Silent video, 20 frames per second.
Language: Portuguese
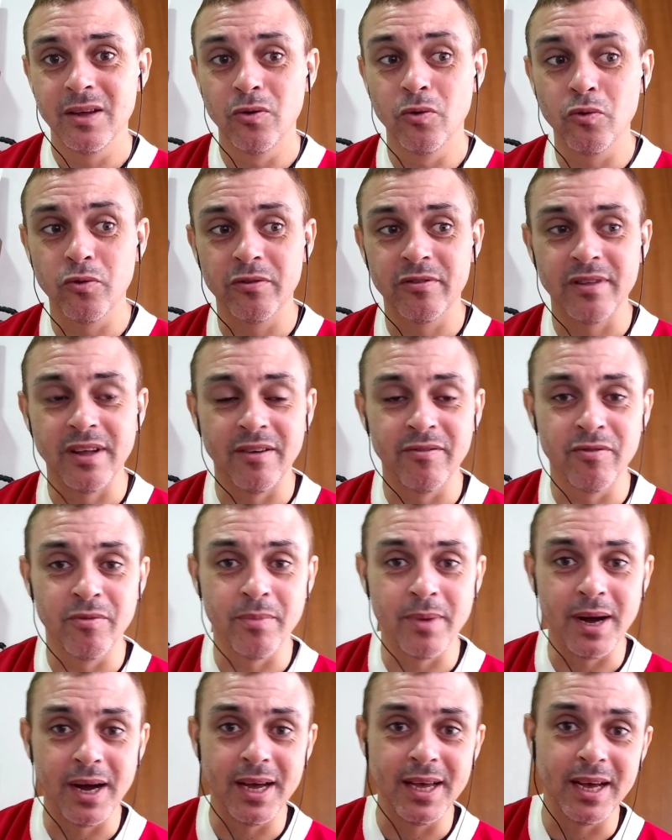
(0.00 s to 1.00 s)
O Gustavo
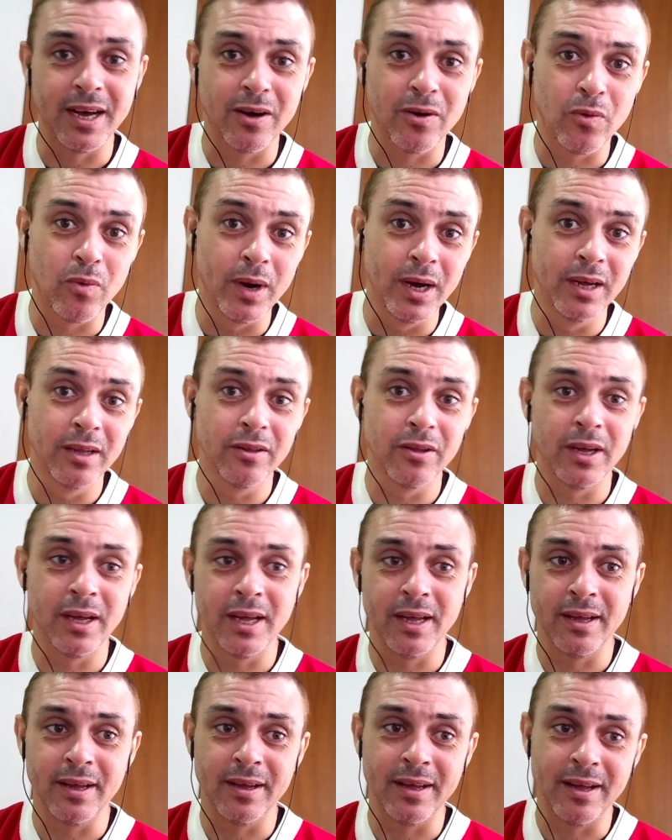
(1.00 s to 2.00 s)
Maia, quando,
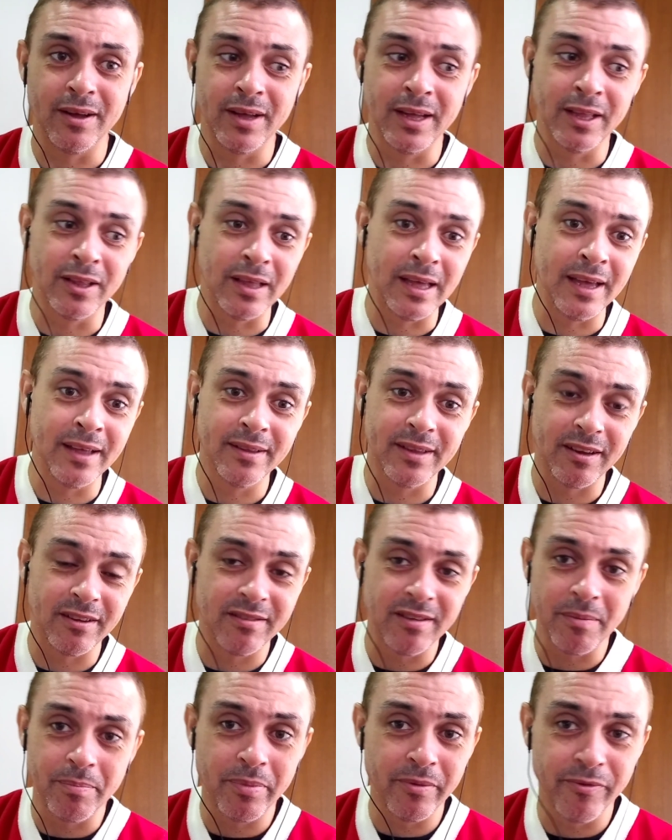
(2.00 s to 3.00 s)
é, entra
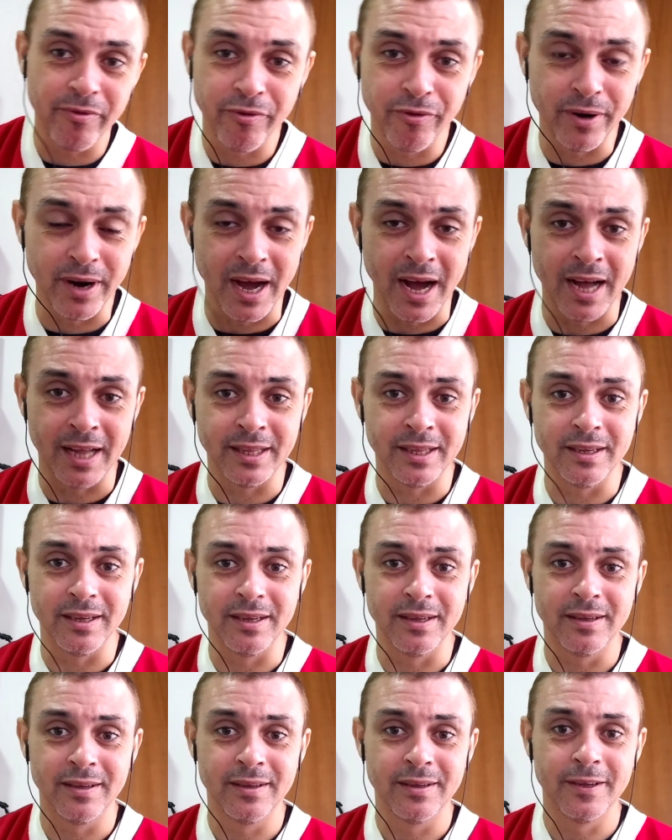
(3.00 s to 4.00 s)
sempre em furada,